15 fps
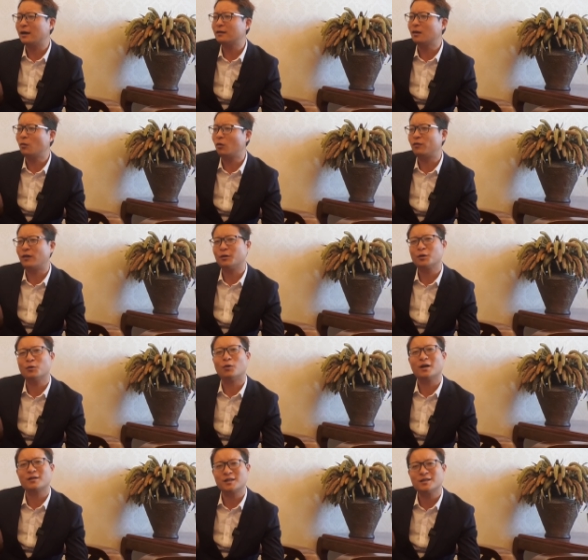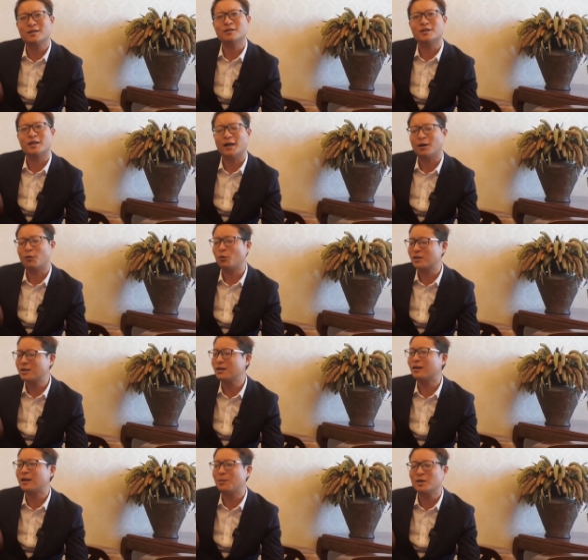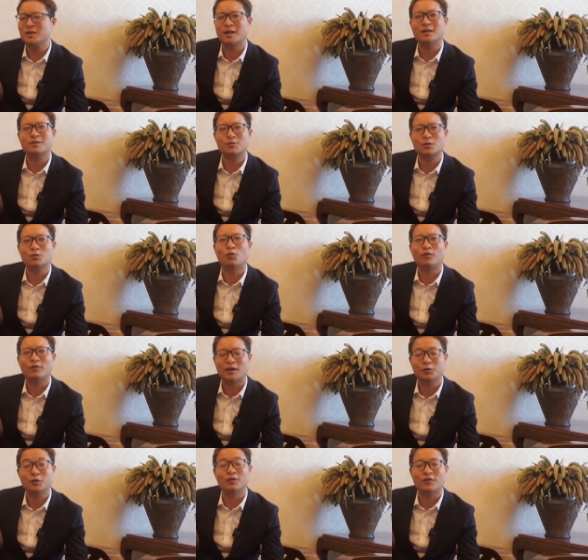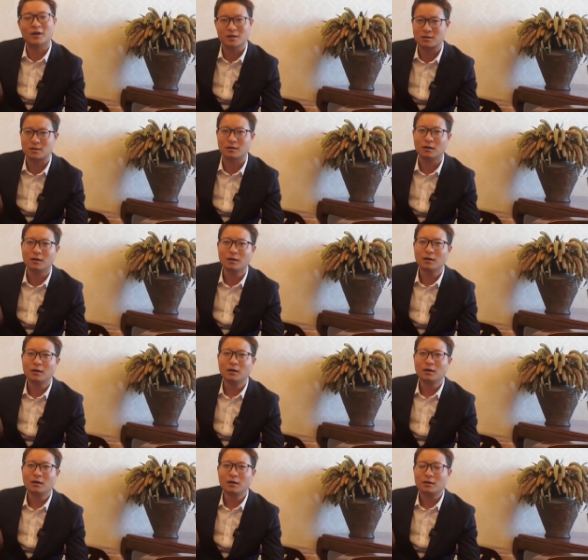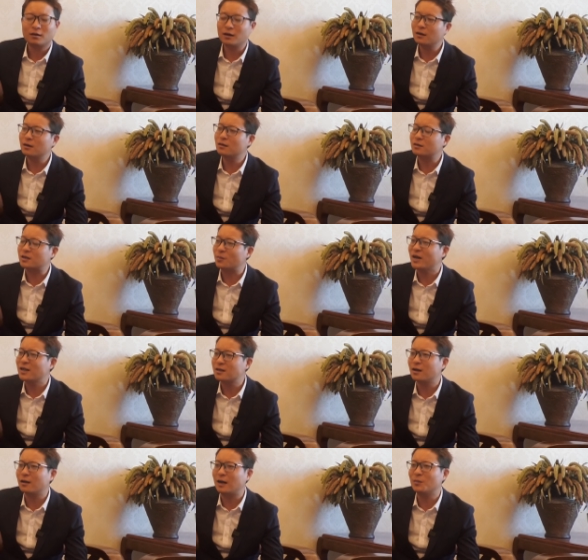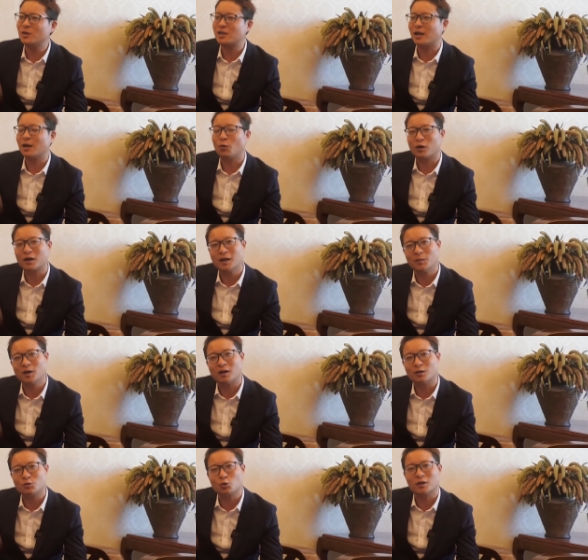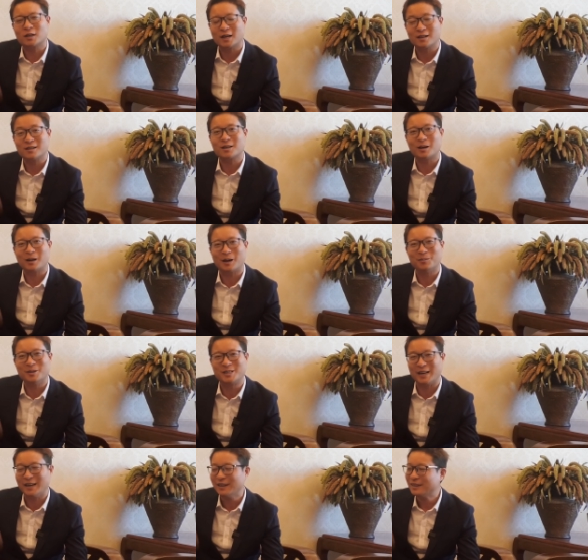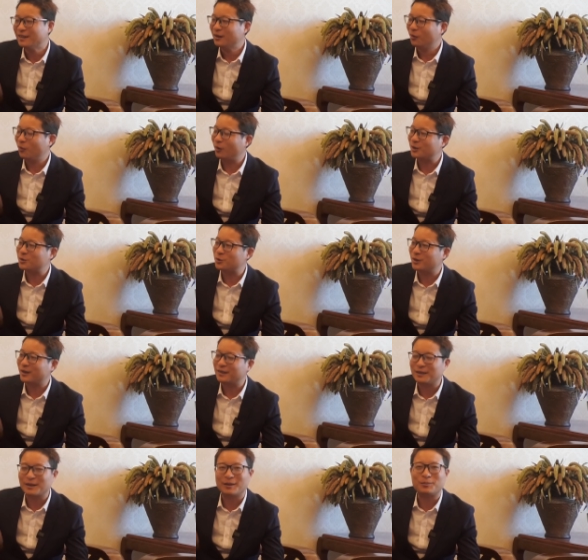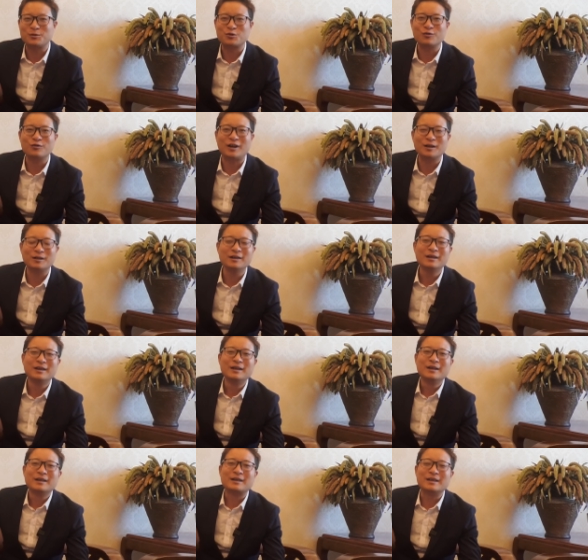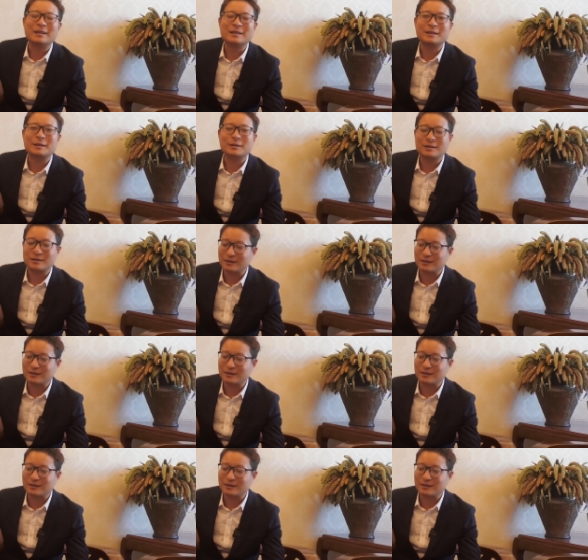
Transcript: 啊，那我反对我要先挣钱，我挣到他们钱就是我反对的方式。那怎么样挣到他们钱呢？我跟他们合作才能挣到他们钱。我去，那个军方跟